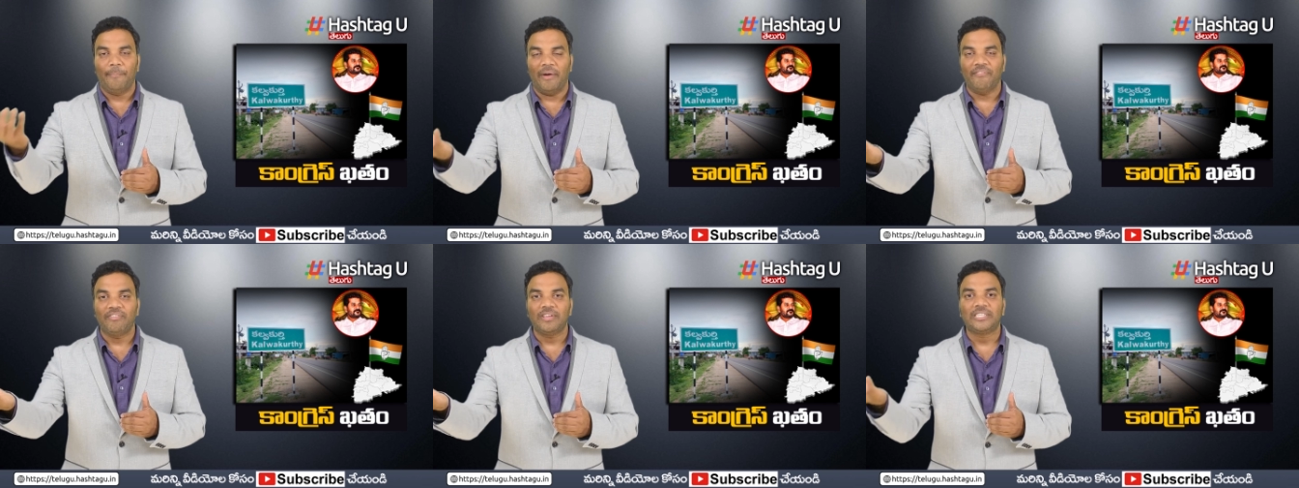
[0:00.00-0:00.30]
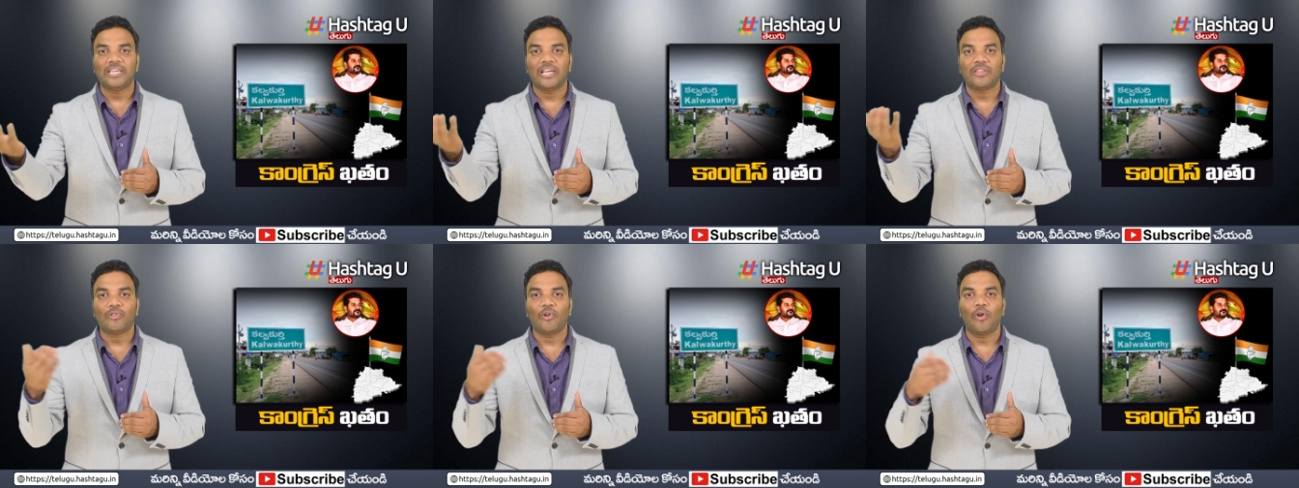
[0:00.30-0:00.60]

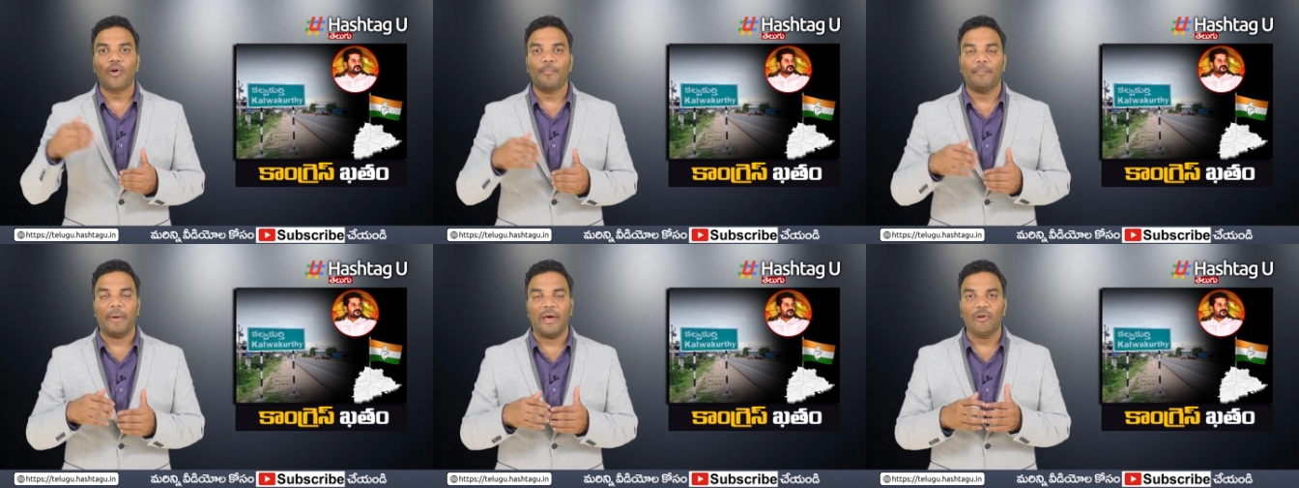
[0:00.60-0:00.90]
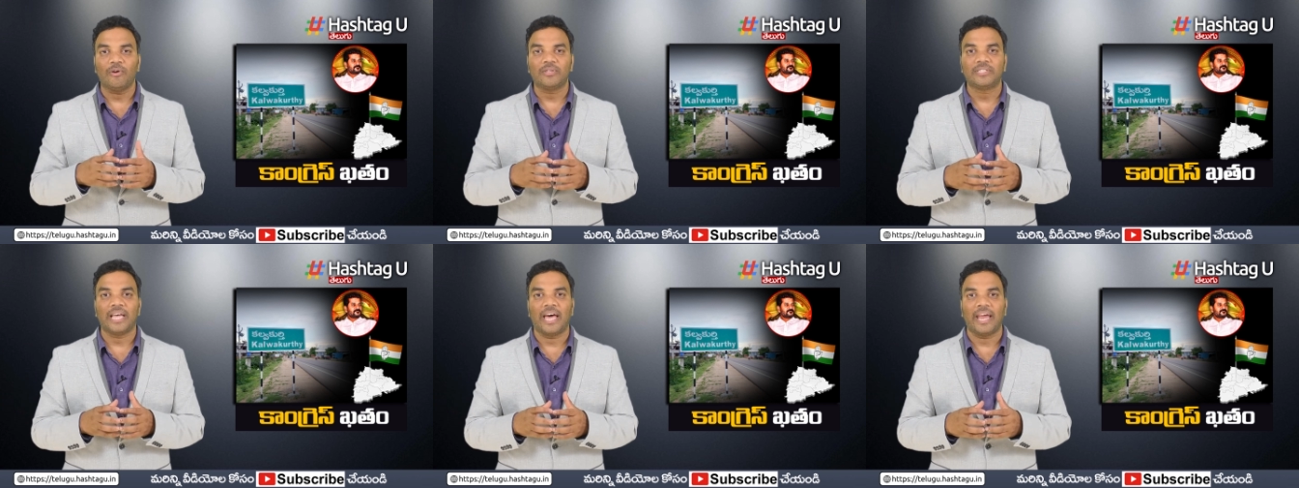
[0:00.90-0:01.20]
భవిష్యత్తులో
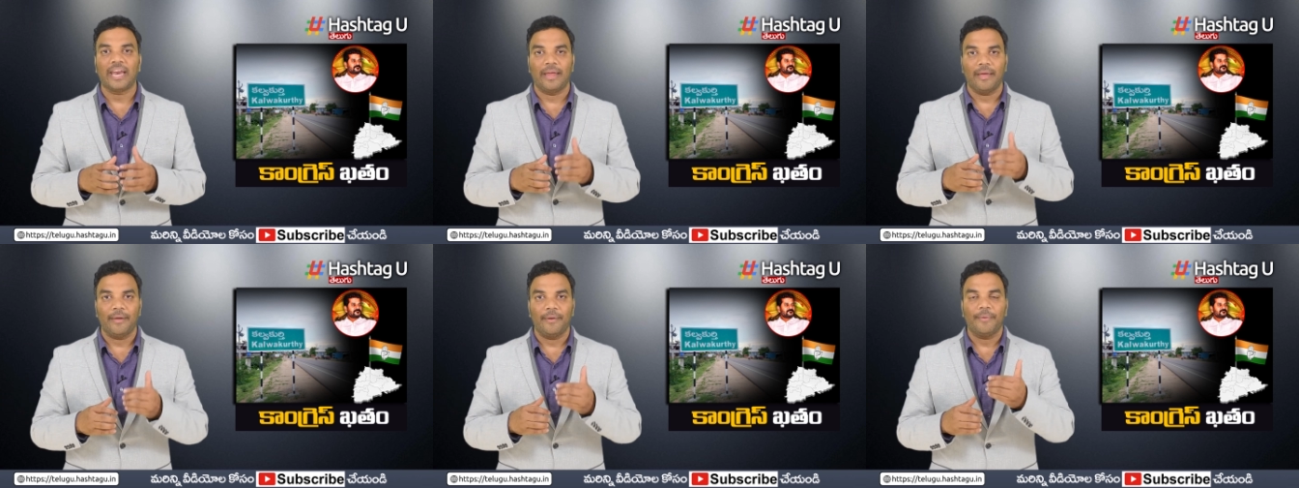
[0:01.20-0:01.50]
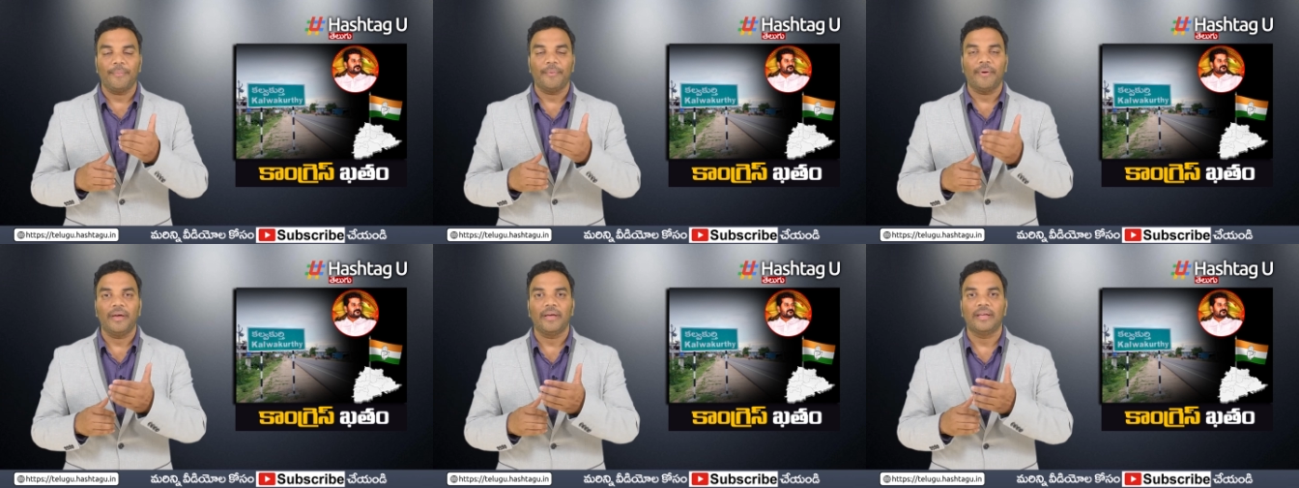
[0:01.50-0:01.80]
మరోసారి
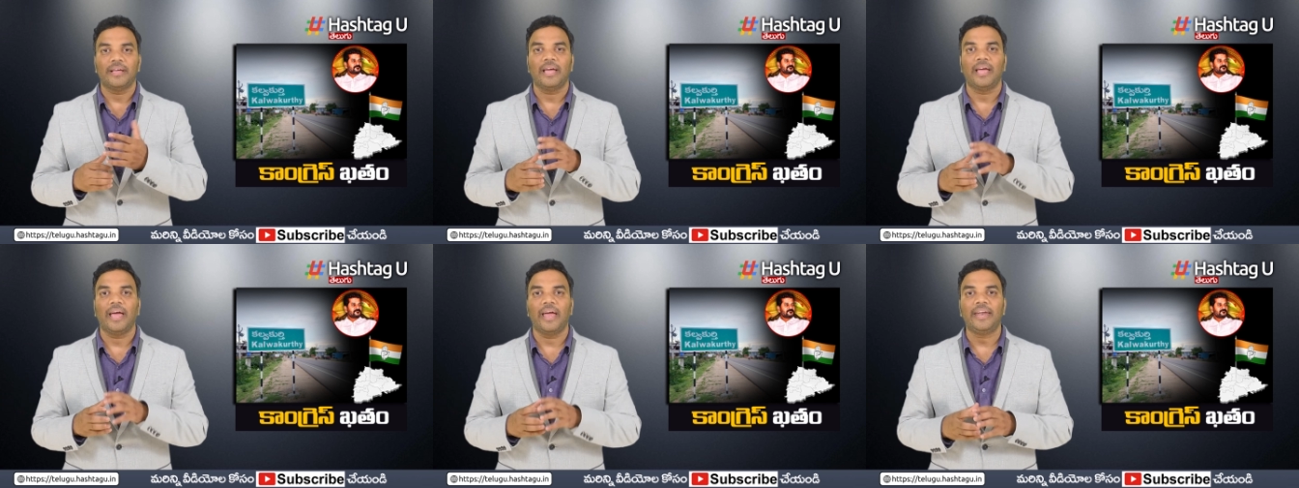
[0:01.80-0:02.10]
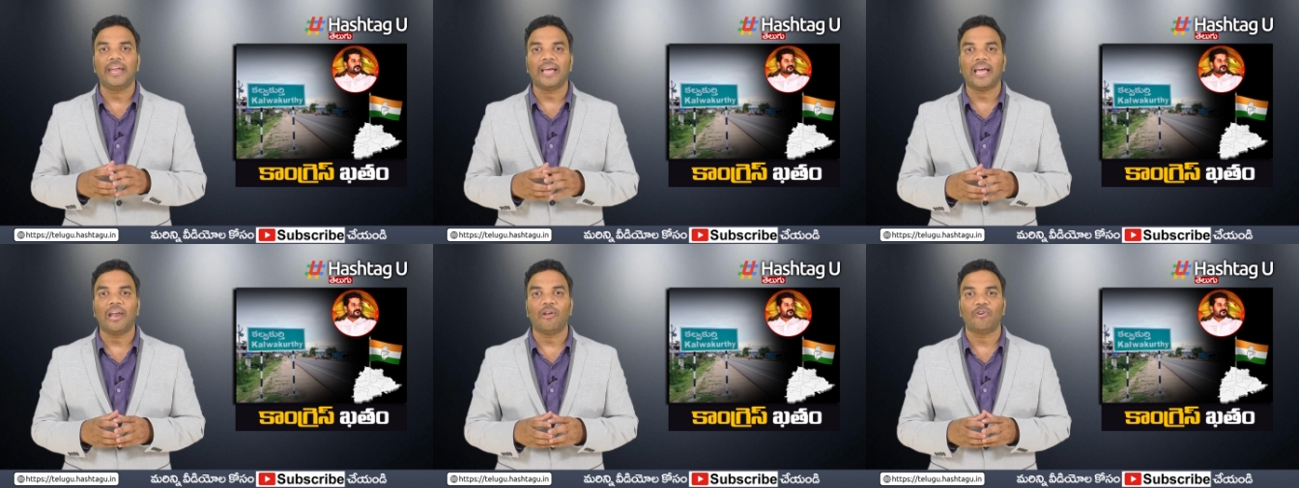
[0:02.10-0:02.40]

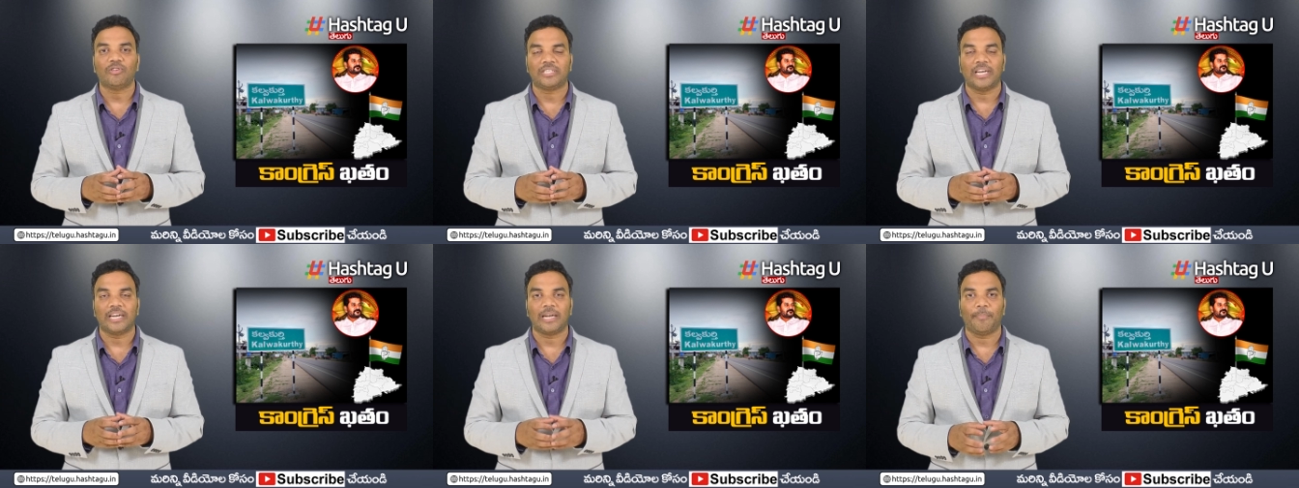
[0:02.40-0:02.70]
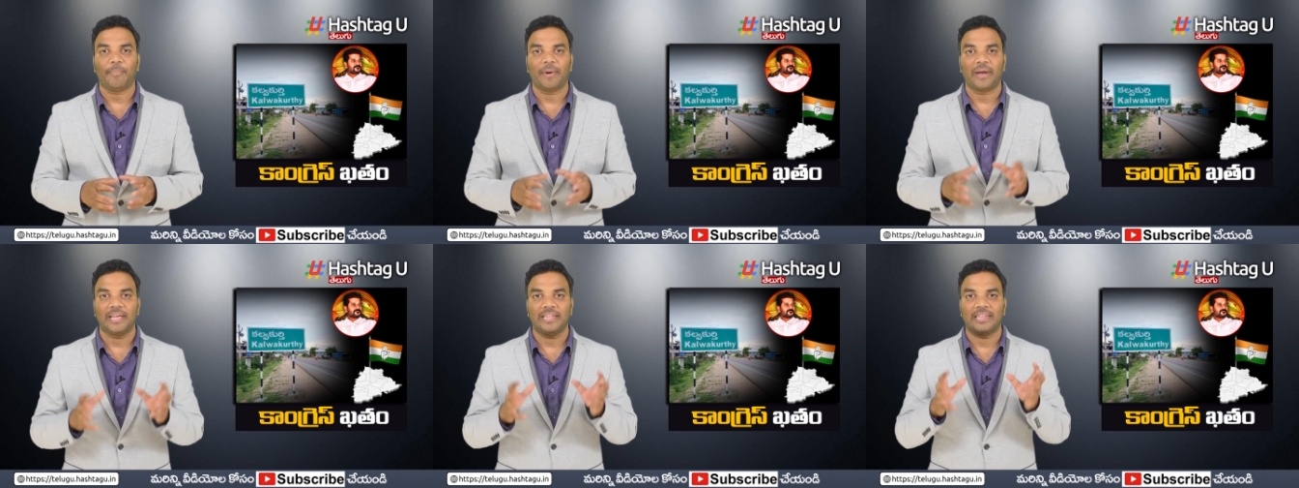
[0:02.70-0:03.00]
ఎన్నికలు
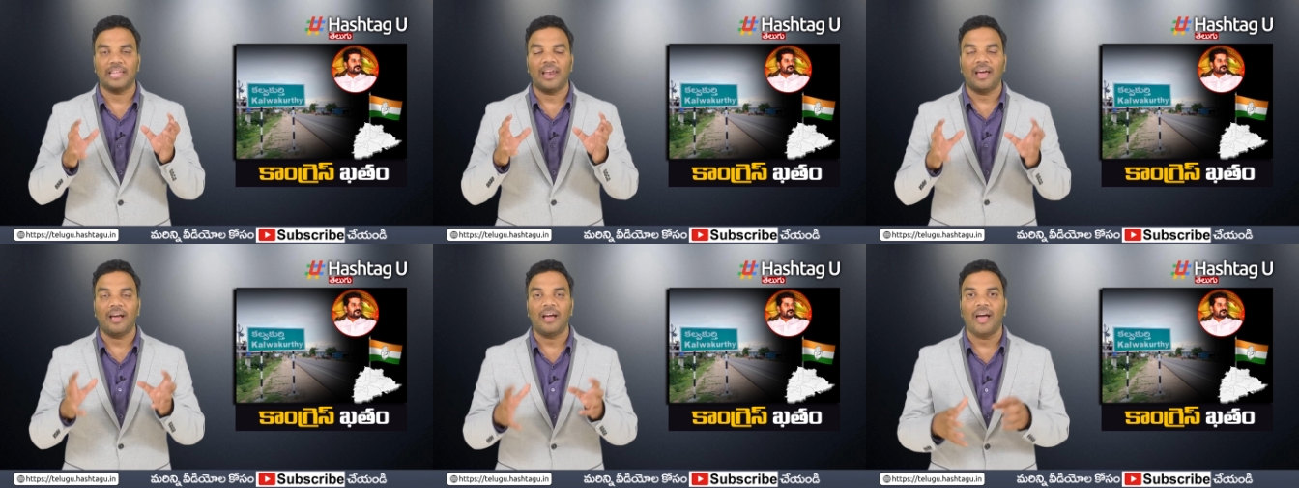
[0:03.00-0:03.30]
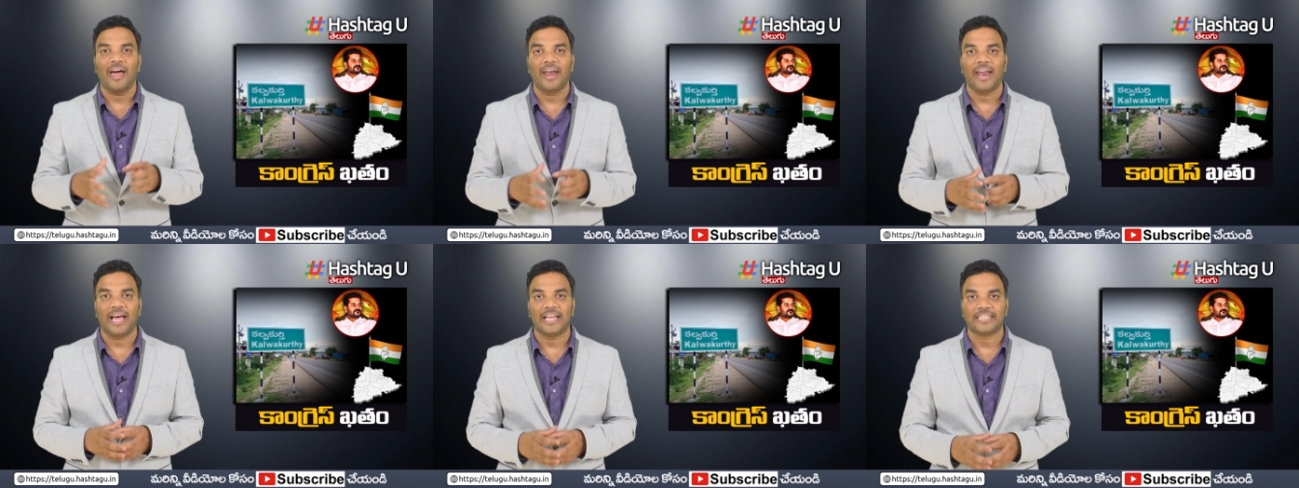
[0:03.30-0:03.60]
వచ్చేటప్పటికి
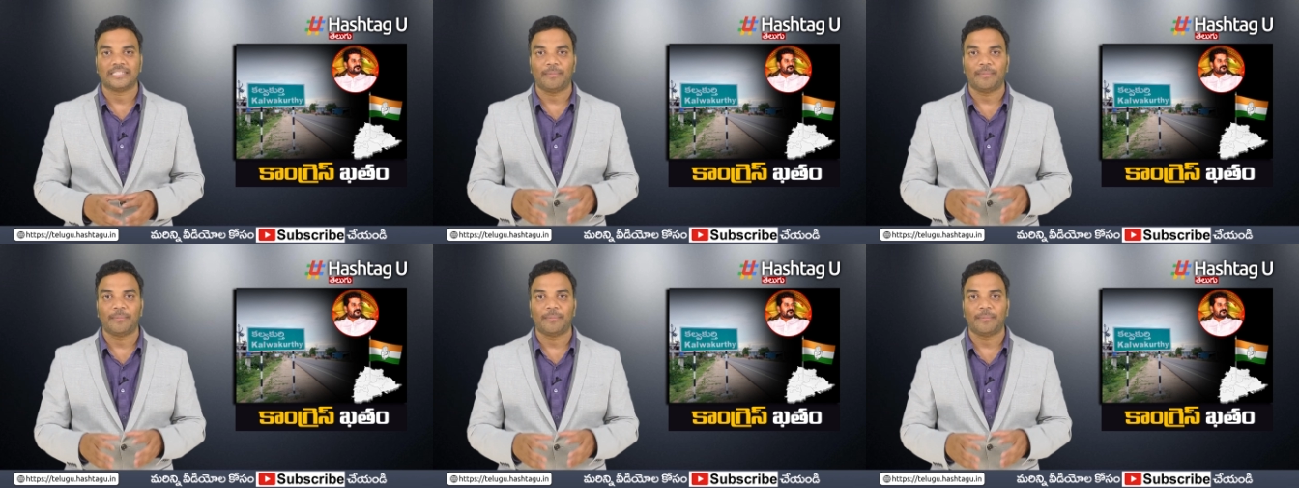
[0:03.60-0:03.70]
తెలంగాణ